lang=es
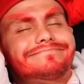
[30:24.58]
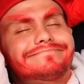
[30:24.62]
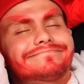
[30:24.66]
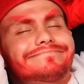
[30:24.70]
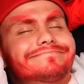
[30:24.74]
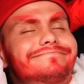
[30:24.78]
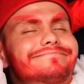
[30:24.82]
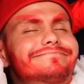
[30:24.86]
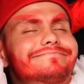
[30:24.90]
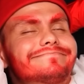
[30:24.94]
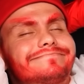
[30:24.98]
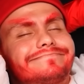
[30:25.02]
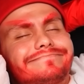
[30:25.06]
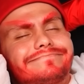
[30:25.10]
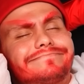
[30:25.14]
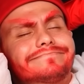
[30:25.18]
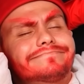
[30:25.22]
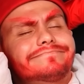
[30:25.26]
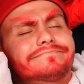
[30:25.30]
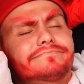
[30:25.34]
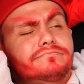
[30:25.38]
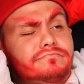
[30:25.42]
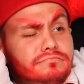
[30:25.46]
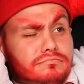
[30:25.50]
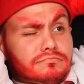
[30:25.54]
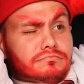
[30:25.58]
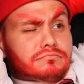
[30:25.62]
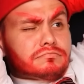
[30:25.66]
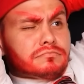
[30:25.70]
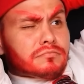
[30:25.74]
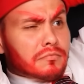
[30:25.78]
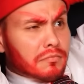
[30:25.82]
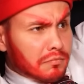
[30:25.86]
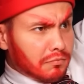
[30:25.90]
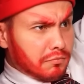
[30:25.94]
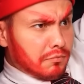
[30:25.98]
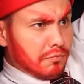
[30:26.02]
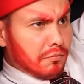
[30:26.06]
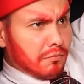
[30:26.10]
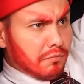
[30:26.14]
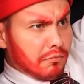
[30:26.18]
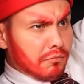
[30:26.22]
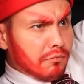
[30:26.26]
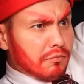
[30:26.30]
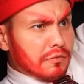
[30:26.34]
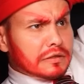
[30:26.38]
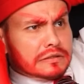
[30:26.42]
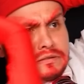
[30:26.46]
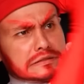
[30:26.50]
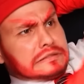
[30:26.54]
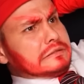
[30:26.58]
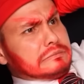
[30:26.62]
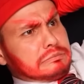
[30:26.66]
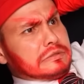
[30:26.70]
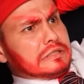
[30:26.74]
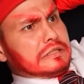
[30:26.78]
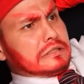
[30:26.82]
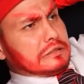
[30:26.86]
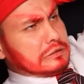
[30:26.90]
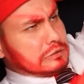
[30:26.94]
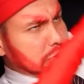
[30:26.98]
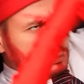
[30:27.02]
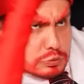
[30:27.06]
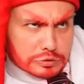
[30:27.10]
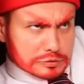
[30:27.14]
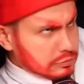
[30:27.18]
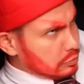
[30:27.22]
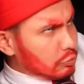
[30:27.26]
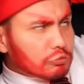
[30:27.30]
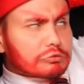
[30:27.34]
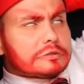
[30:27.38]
Esto es tan cómodo. Vuelvan sin mí.